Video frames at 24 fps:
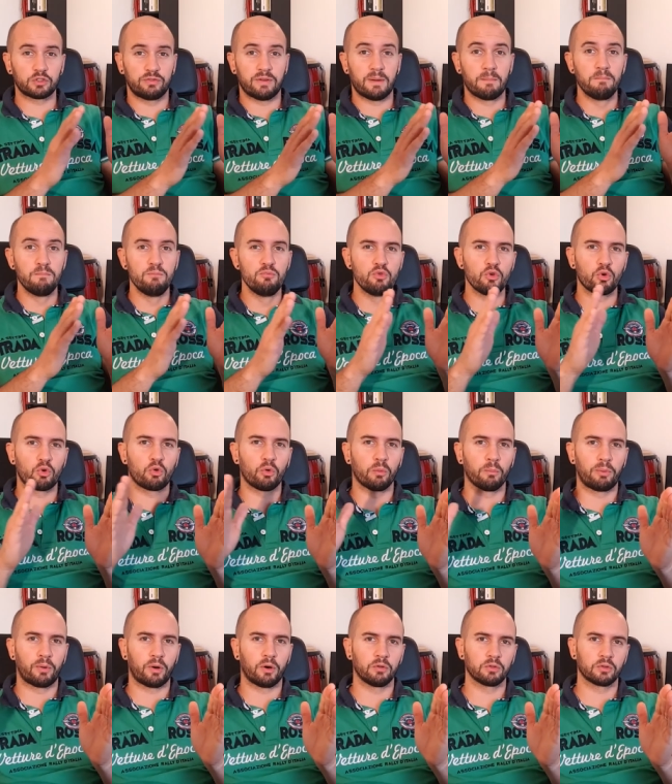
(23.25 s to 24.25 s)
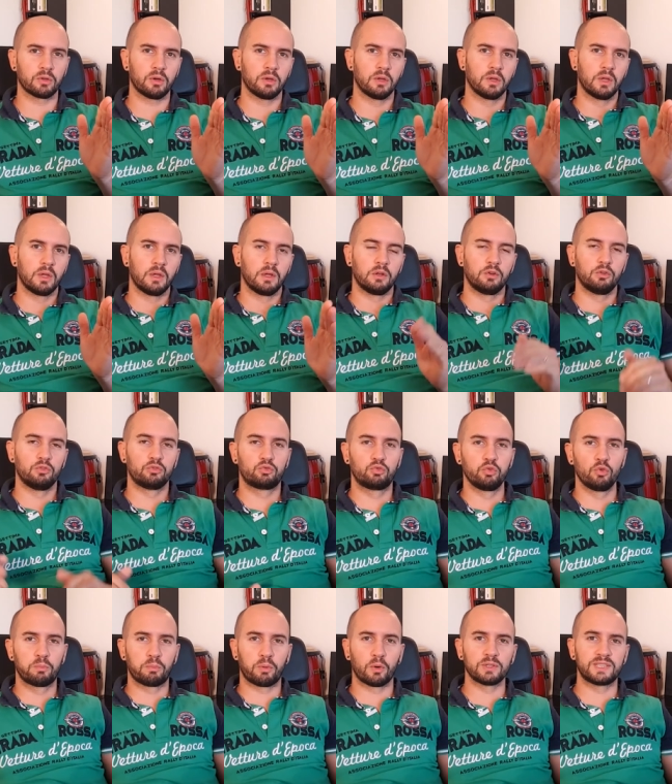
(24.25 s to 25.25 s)
tu vas mieux comprendre
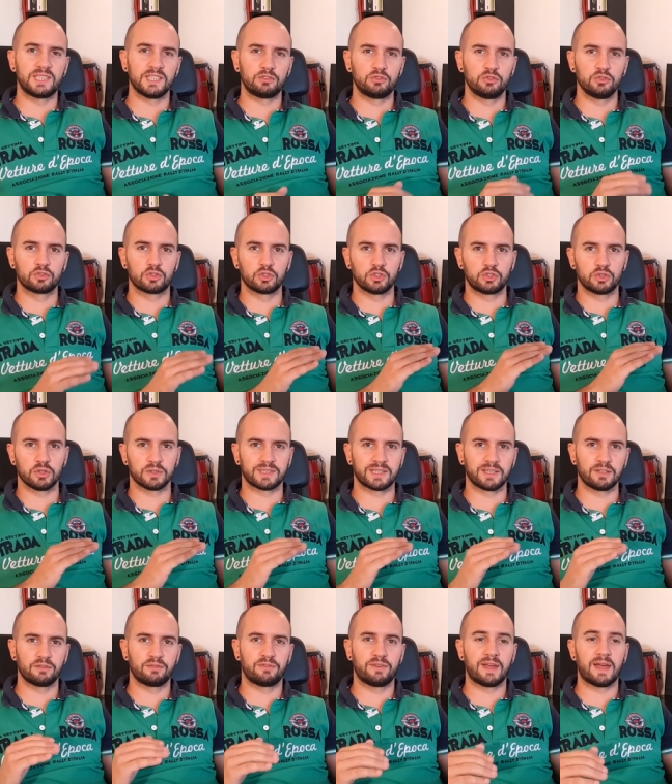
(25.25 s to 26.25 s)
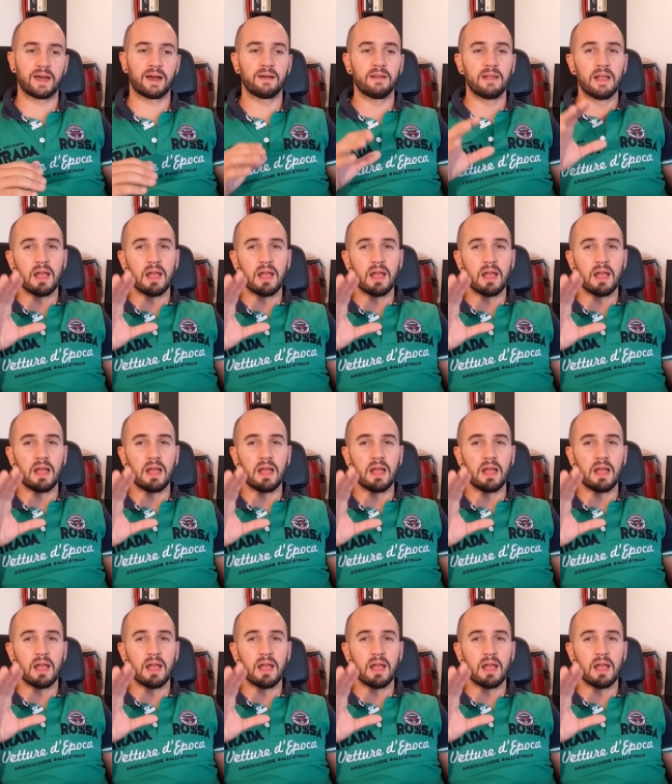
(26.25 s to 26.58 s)
tout le processus que je suis en train de faire.